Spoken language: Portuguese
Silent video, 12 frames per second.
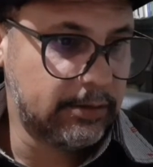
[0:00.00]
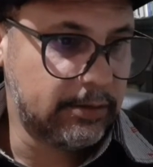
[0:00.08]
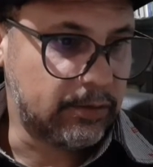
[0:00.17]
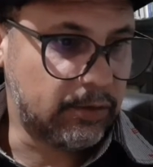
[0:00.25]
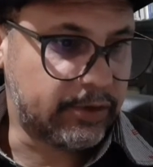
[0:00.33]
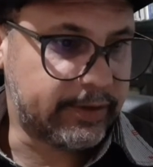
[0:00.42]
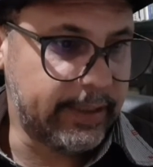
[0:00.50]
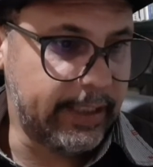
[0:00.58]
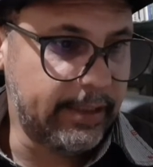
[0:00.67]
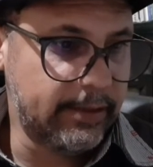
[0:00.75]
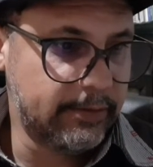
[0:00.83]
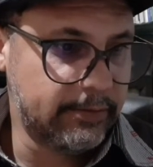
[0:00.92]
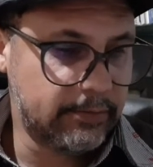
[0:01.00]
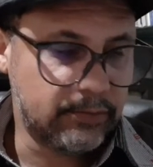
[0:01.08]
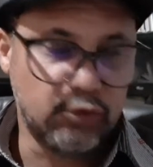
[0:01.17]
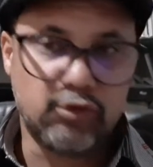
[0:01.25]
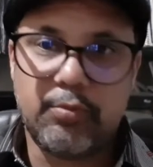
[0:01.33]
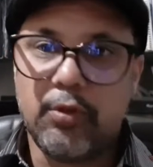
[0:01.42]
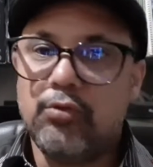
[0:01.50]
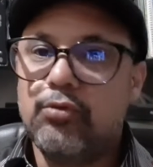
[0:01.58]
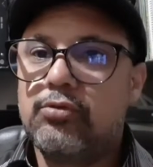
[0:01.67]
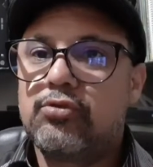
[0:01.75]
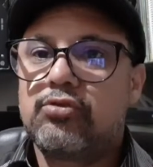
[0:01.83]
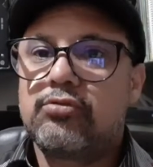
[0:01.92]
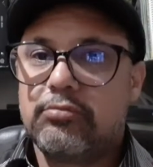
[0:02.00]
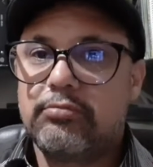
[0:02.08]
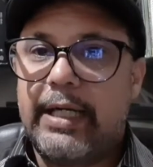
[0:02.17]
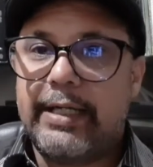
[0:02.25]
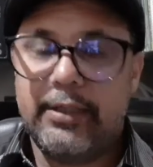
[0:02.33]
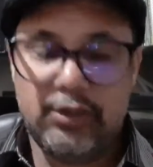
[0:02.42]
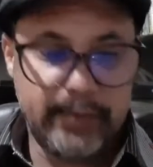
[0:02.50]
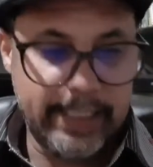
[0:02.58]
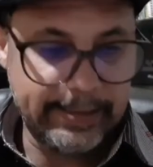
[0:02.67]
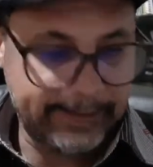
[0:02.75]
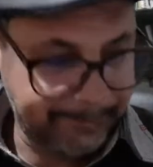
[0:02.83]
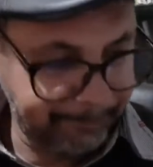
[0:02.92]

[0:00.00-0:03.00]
Gostei dos produtos. Bacana demais.